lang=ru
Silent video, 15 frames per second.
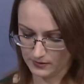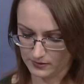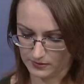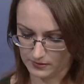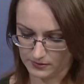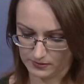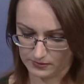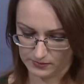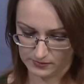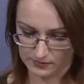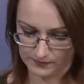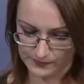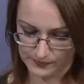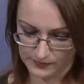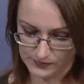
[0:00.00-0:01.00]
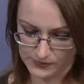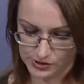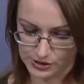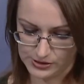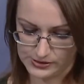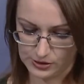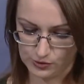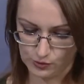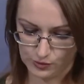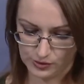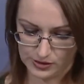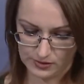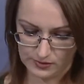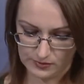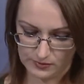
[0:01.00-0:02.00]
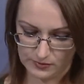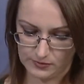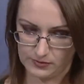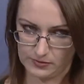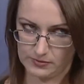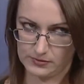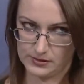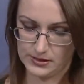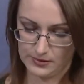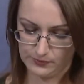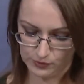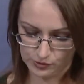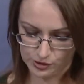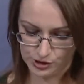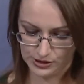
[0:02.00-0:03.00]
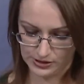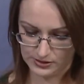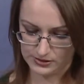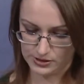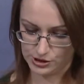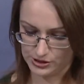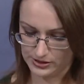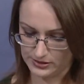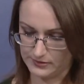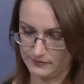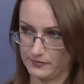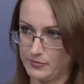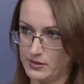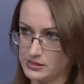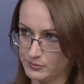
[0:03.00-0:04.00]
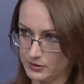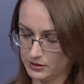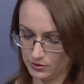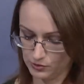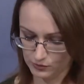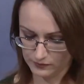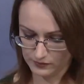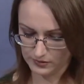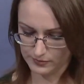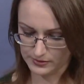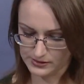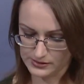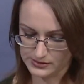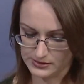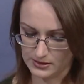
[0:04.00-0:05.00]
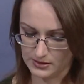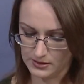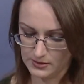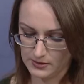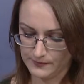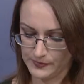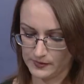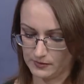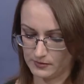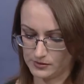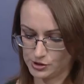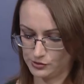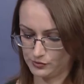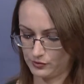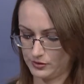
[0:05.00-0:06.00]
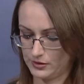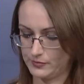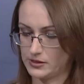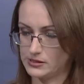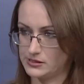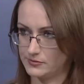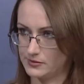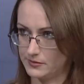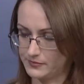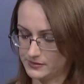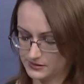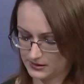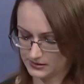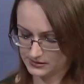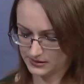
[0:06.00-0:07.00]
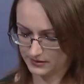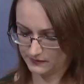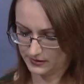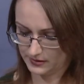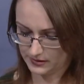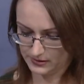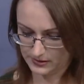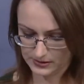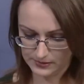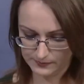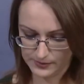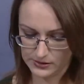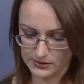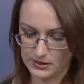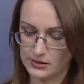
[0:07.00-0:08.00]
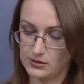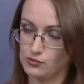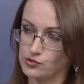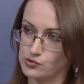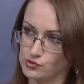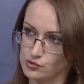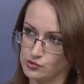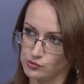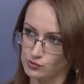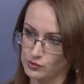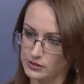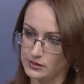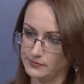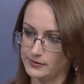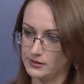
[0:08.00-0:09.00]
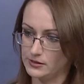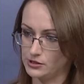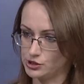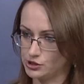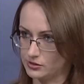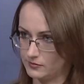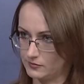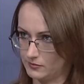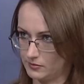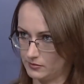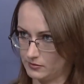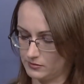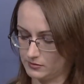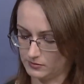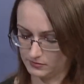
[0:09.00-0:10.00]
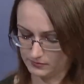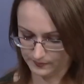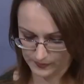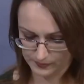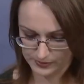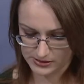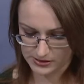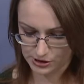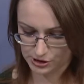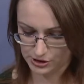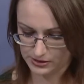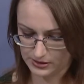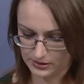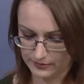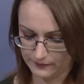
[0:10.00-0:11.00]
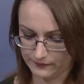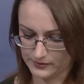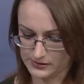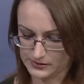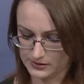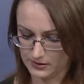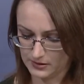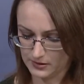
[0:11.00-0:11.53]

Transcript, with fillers: Э, через которое э, для получения, точнее, этого паспорта нового образца э, человеку необходимо написать заявление на портале госуслуг или при личном посещении МФЦ,